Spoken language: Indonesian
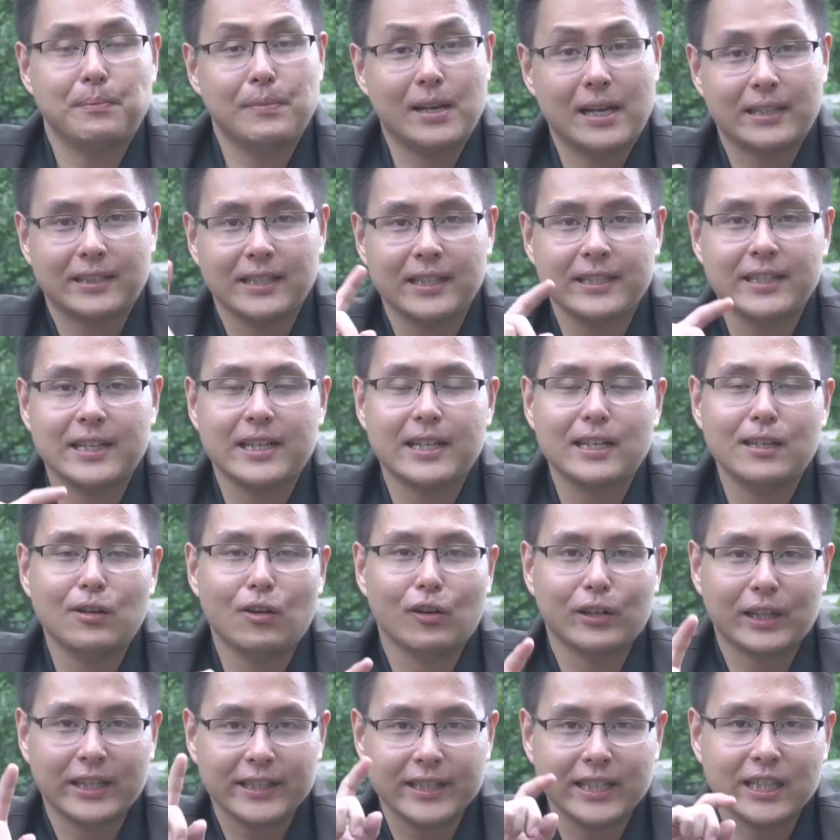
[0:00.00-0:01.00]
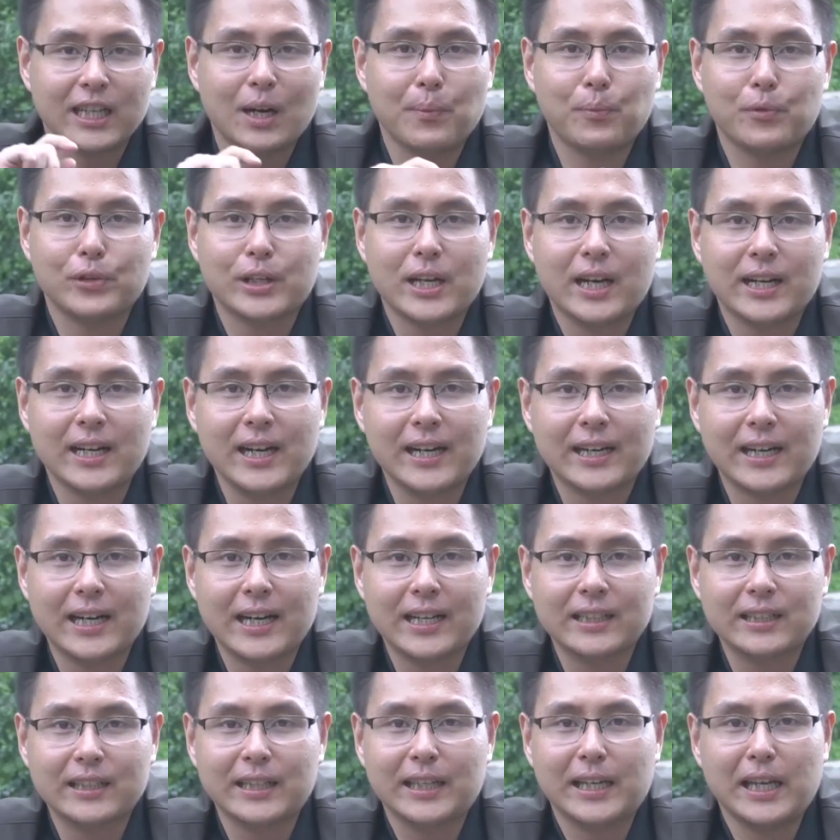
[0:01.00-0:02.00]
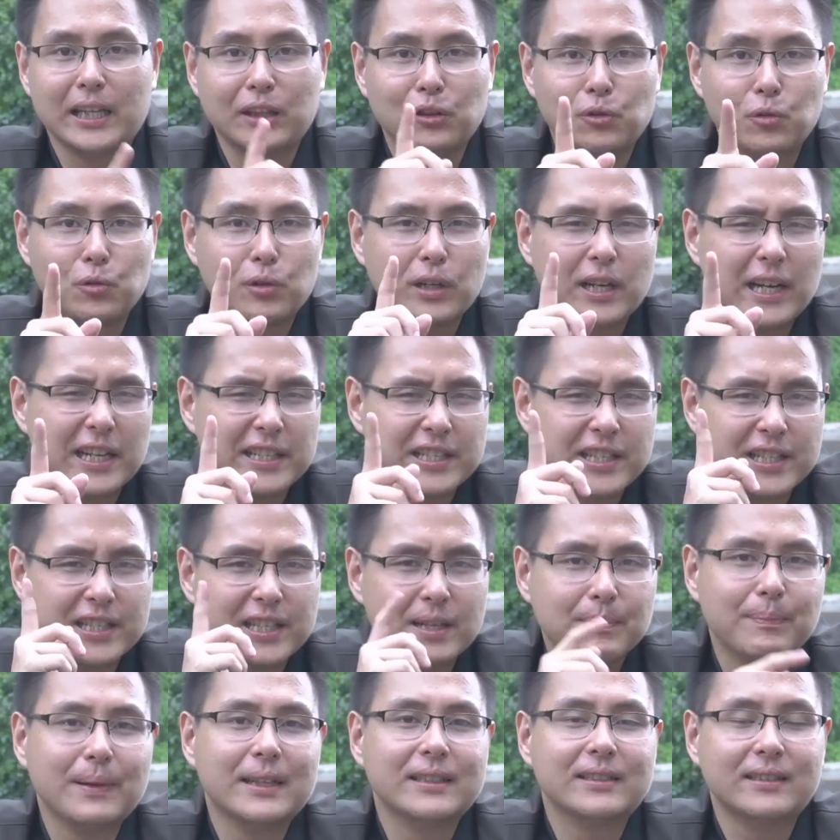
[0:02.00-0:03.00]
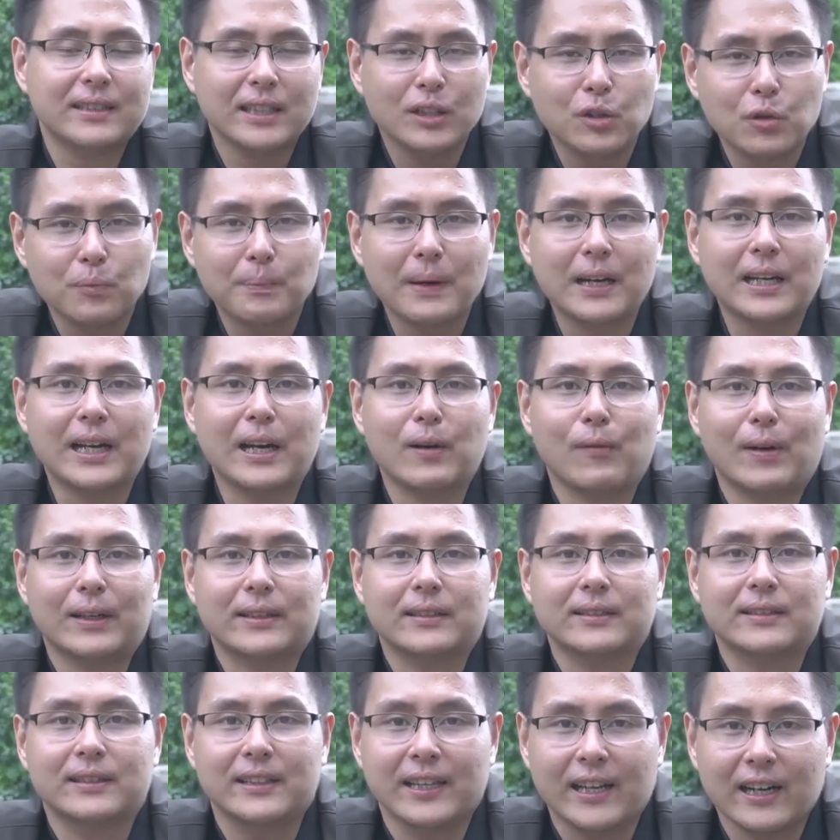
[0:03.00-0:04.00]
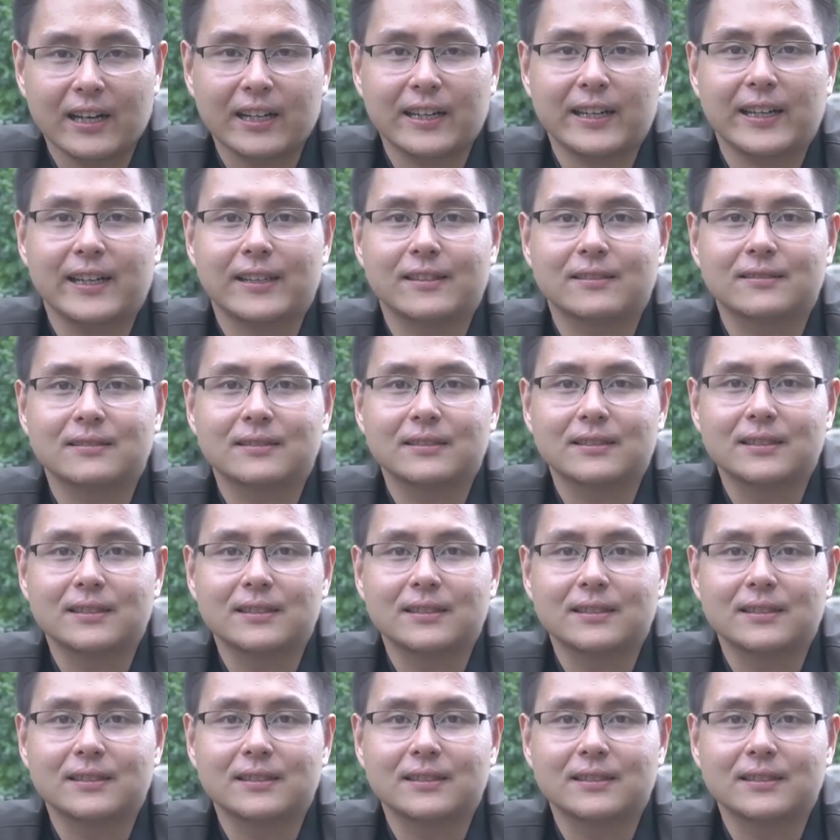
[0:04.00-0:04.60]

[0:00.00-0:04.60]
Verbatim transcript: Biasanya orang yang nggak punya anggaran itu gajinya pasti numpang lewat di rekening.